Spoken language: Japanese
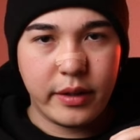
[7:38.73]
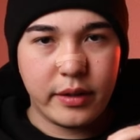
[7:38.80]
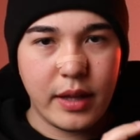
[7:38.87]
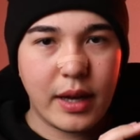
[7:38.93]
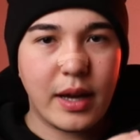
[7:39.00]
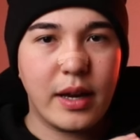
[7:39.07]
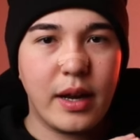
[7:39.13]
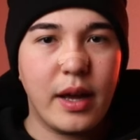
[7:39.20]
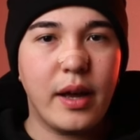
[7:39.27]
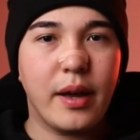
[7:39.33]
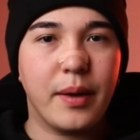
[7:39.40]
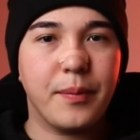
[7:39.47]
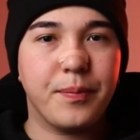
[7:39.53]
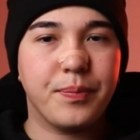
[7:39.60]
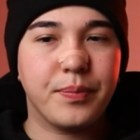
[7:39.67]
だか
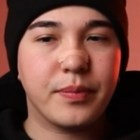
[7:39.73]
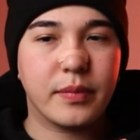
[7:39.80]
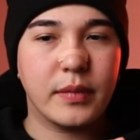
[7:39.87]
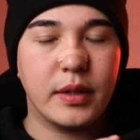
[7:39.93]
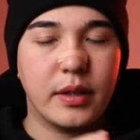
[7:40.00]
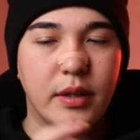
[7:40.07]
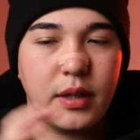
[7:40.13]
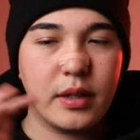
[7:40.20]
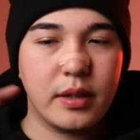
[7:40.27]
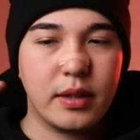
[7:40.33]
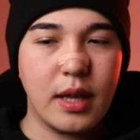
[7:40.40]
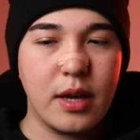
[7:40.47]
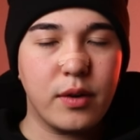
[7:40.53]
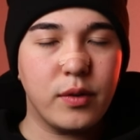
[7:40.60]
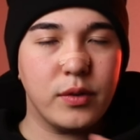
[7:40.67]
ら一
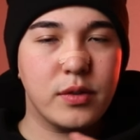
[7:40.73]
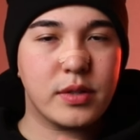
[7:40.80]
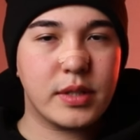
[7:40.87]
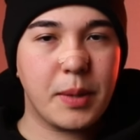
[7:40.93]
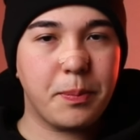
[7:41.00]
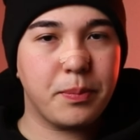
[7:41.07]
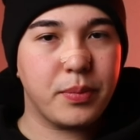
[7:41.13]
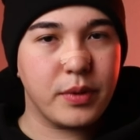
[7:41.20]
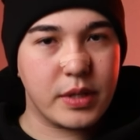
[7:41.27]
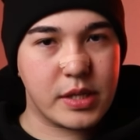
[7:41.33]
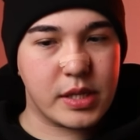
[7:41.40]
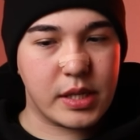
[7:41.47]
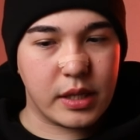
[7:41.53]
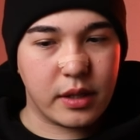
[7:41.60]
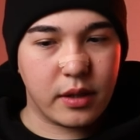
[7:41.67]
旦このステップ
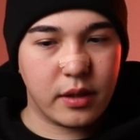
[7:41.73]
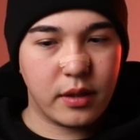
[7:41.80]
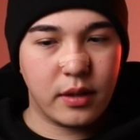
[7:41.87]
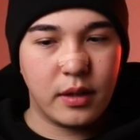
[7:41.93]
1